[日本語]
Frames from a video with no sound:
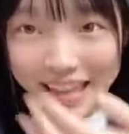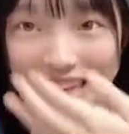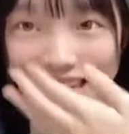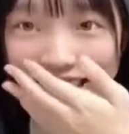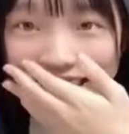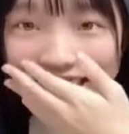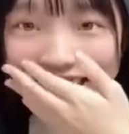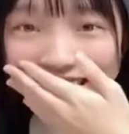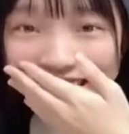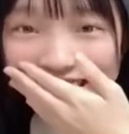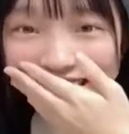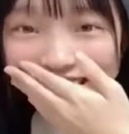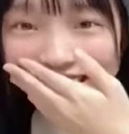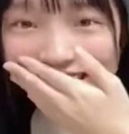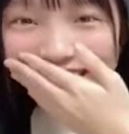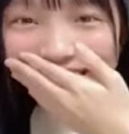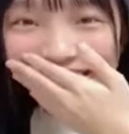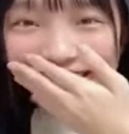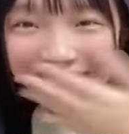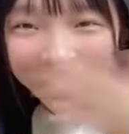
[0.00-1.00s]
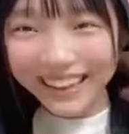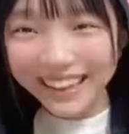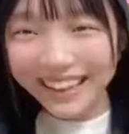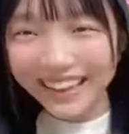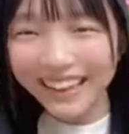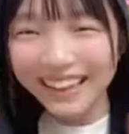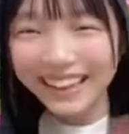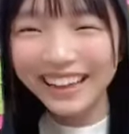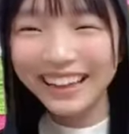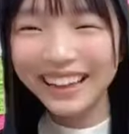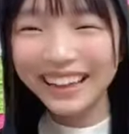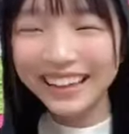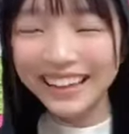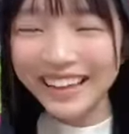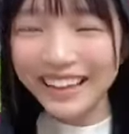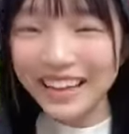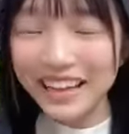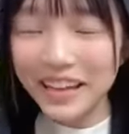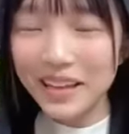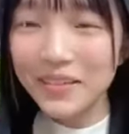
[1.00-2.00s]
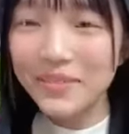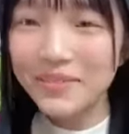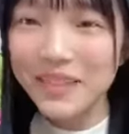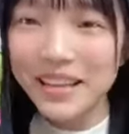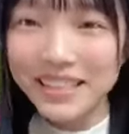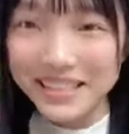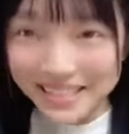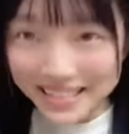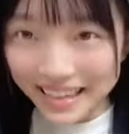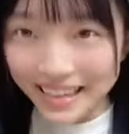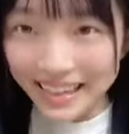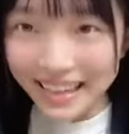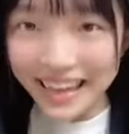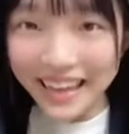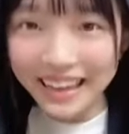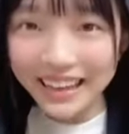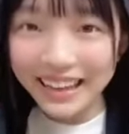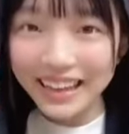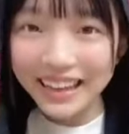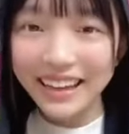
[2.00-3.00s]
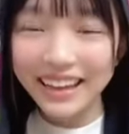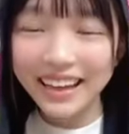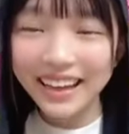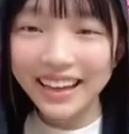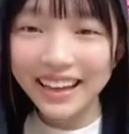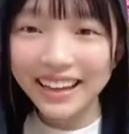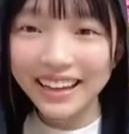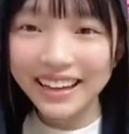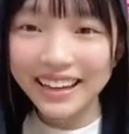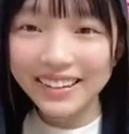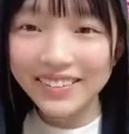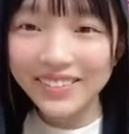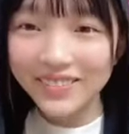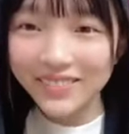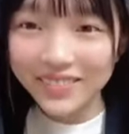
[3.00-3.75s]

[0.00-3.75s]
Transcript: めっちゃ